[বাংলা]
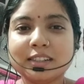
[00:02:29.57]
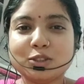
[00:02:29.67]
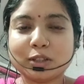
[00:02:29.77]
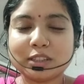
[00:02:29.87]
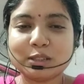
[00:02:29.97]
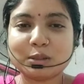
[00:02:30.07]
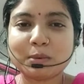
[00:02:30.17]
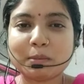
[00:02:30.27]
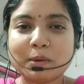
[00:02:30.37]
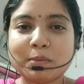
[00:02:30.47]

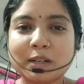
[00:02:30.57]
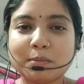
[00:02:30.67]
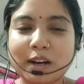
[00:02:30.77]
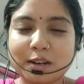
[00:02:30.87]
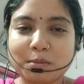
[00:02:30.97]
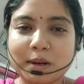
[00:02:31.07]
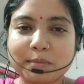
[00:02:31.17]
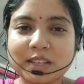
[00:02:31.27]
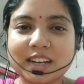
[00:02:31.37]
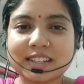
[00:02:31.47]
যথাযথভাবে মানে
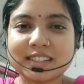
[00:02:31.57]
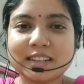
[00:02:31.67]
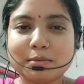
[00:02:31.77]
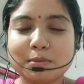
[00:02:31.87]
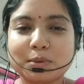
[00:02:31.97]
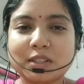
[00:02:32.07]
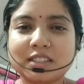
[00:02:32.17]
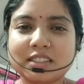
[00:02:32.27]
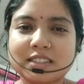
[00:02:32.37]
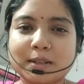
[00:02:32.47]
ভালোভাবেই কাজে নেমে
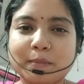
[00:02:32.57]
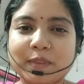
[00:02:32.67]
পড়েছি যে